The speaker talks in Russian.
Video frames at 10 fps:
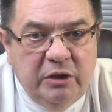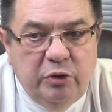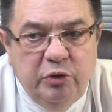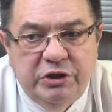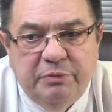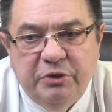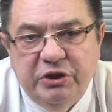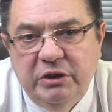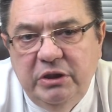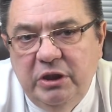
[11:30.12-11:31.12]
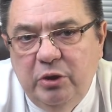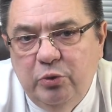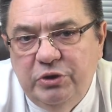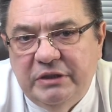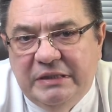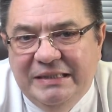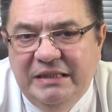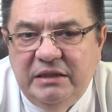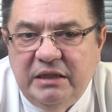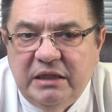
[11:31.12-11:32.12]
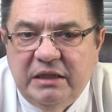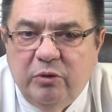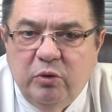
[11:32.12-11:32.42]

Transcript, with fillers: То есть пожилые люди не так